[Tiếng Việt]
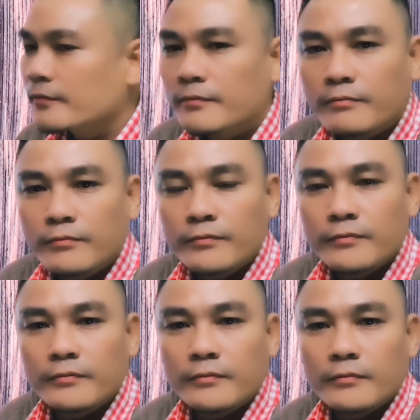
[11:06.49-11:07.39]
Most
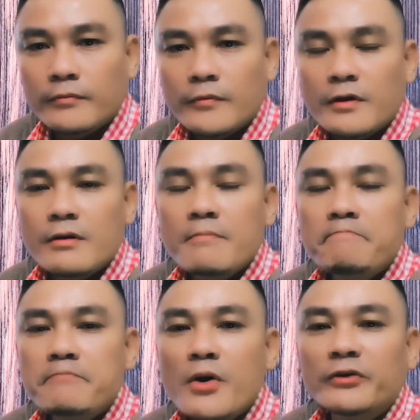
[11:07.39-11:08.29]
of all.
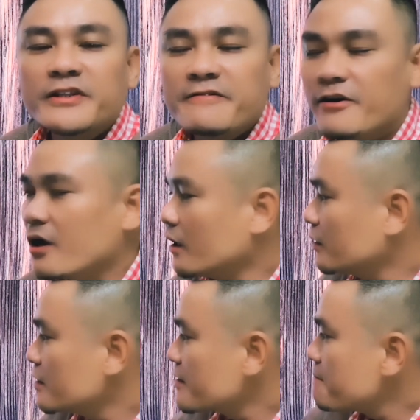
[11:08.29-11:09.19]
Most of all.